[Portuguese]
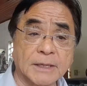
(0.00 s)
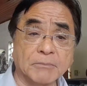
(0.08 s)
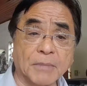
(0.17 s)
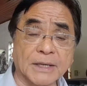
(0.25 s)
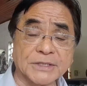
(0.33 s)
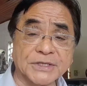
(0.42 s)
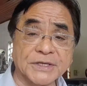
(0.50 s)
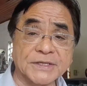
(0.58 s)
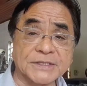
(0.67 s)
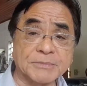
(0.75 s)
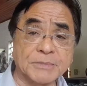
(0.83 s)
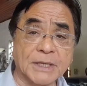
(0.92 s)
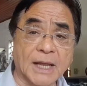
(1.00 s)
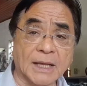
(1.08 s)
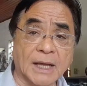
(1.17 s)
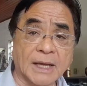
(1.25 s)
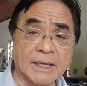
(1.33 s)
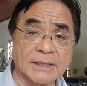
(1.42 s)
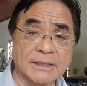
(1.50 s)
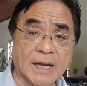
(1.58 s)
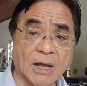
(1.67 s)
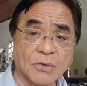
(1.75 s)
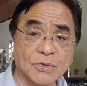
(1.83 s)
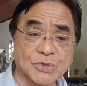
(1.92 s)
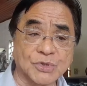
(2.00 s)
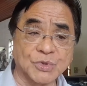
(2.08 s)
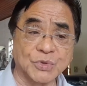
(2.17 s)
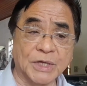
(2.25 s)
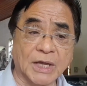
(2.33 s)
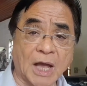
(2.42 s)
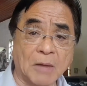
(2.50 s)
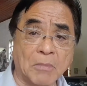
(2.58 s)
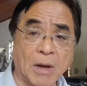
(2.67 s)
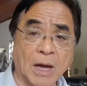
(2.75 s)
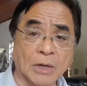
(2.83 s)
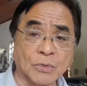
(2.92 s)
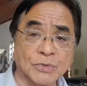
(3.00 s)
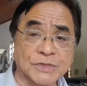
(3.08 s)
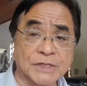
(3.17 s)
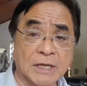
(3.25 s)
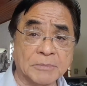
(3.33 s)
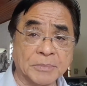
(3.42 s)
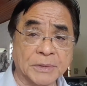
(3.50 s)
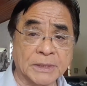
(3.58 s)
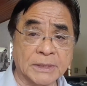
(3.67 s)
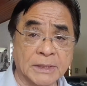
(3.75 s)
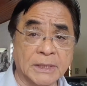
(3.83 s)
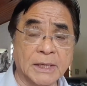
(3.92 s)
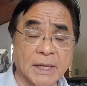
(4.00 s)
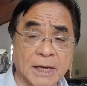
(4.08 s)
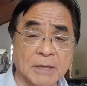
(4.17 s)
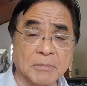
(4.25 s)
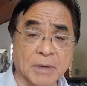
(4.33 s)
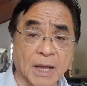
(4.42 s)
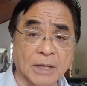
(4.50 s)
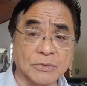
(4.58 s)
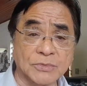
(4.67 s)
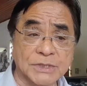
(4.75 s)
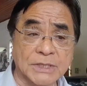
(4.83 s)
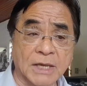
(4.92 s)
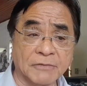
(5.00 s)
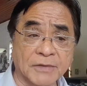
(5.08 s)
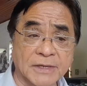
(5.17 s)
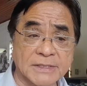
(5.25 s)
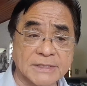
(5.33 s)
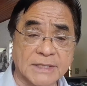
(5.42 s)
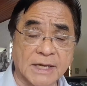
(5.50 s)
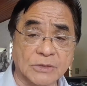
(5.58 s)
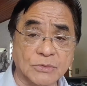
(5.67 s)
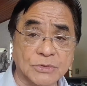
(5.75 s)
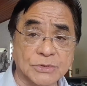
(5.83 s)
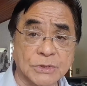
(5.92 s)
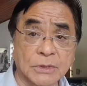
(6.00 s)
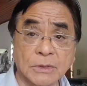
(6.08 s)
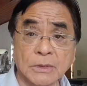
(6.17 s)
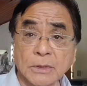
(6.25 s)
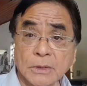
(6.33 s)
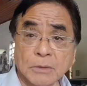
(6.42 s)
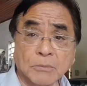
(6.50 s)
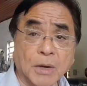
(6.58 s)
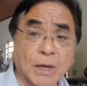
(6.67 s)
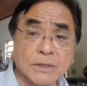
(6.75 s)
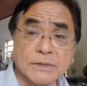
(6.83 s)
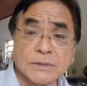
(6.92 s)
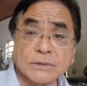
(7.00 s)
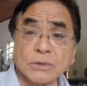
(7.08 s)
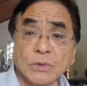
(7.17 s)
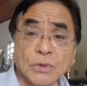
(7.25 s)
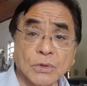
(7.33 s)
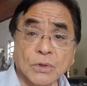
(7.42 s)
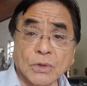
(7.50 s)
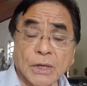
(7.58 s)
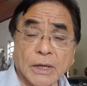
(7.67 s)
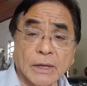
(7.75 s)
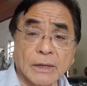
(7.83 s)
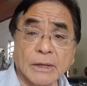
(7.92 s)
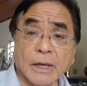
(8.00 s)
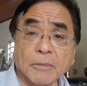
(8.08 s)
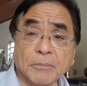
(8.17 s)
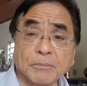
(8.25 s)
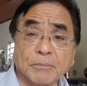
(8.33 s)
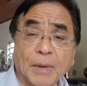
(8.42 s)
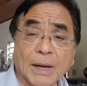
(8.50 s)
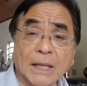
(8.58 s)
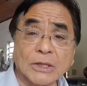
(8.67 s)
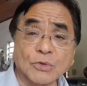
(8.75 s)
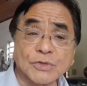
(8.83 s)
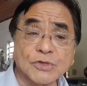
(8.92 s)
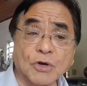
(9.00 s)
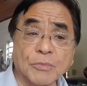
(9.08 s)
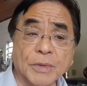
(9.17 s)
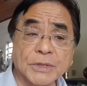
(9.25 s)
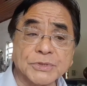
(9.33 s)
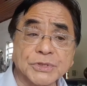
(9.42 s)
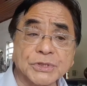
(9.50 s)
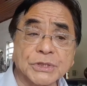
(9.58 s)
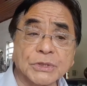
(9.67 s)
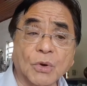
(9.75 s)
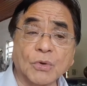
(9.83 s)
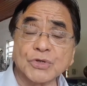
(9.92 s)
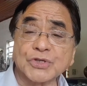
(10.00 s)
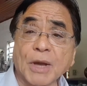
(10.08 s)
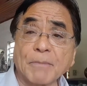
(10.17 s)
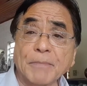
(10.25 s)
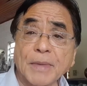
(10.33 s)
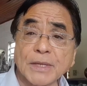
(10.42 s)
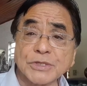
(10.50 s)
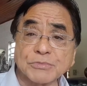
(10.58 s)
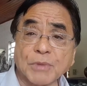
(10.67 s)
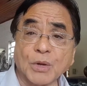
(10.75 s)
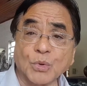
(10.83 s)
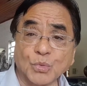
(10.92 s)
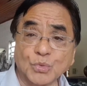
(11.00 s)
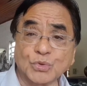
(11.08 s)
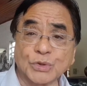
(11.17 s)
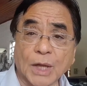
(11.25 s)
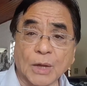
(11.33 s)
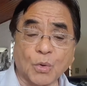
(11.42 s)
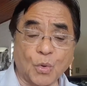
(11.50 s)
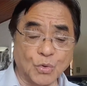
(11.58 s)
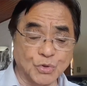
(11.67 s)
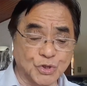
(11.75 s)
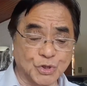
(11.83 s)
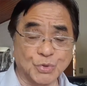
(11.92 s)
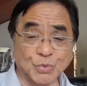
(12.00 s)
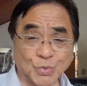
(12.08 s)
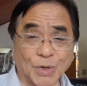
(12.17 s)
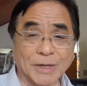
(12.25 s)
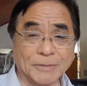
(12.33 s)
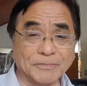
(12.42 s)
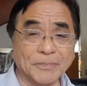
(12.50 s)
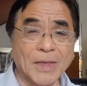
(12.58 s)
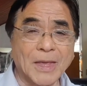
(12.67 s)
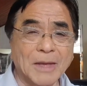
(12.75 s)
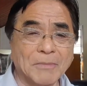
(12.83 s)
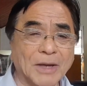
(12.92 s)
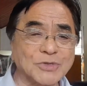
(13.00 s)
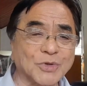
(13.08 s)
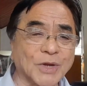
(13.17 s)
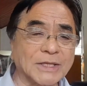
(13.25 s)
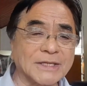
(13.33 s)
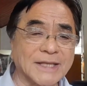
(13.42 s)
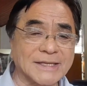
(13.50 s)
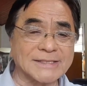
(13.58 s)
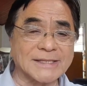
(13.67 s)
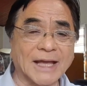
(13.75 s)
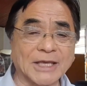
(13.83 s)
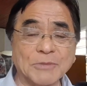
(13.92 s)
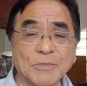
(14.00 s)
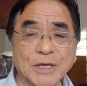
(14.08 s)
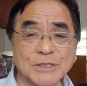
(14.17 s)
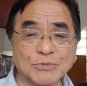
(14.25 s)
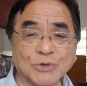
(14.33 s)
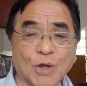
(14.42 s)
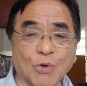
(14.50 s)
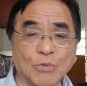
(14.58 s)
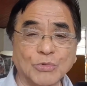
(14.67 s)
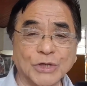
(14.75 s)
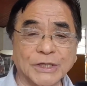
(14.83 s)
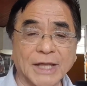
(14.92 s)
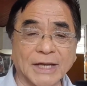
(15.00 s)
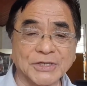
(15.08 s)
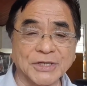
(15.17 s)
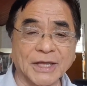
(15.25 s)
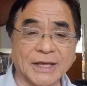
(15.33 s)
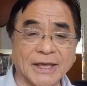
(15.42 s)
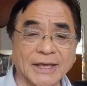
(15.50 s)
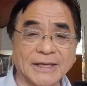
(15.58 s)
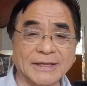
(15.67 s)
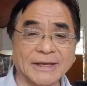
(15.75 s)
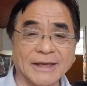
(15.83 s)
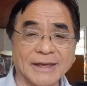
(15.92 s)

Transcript: Martins, Biragaia, Drauzio e Camargo, sempre lembrados e reverenciados. Mas, é, paradoxalmente, hoje a mesma luta continua. Mas o grande destaque mesmo na comunidade Nikkei